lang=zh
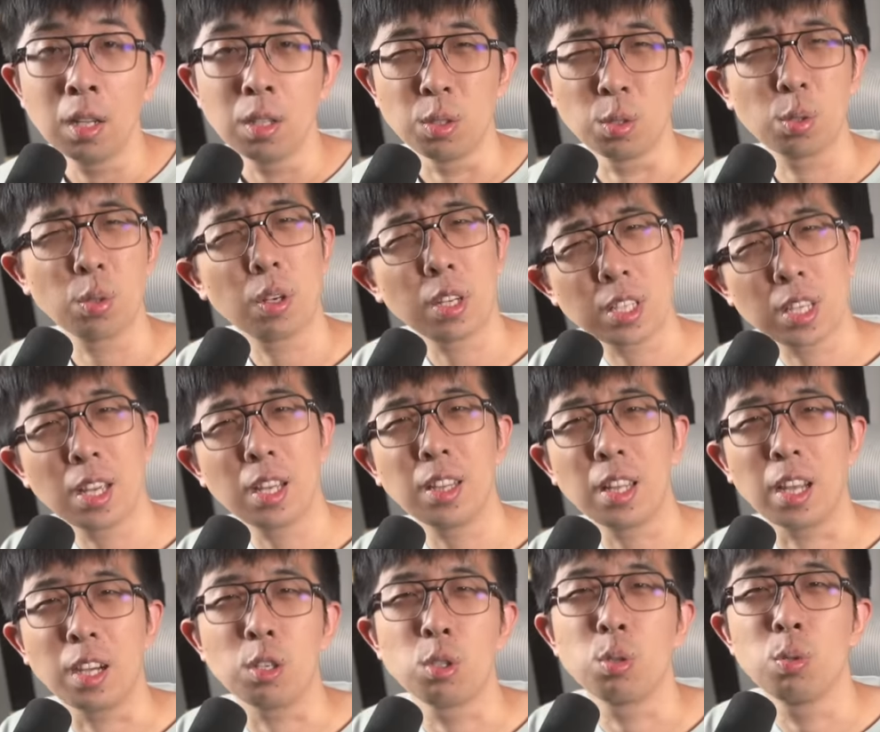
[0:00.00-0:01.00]
你就说现在
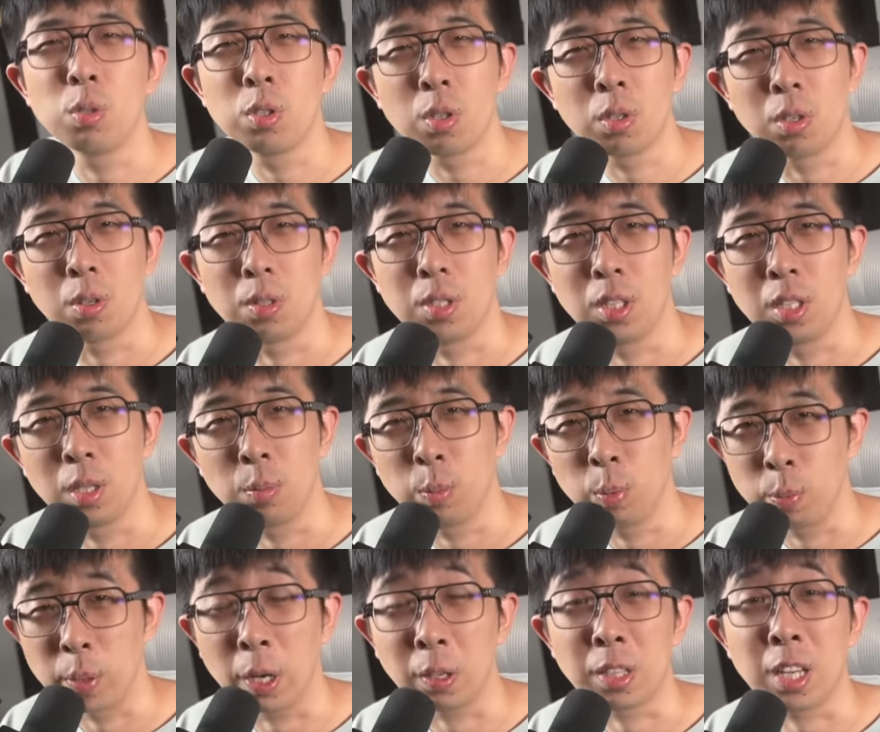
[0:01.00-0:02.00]
哪个出旧手机的不
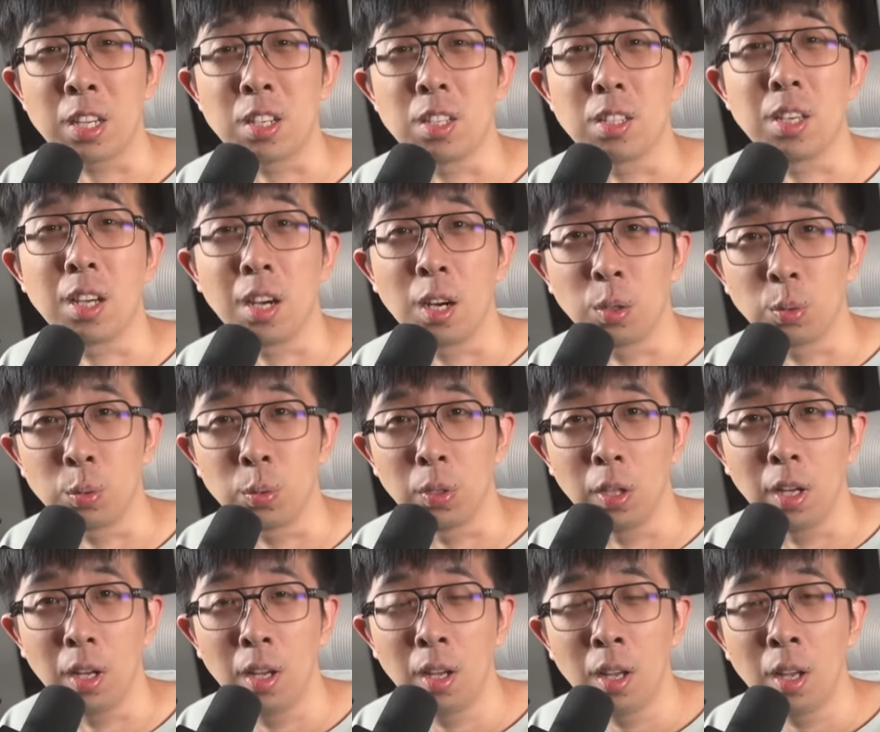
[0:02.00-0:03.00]
标电池健康度的，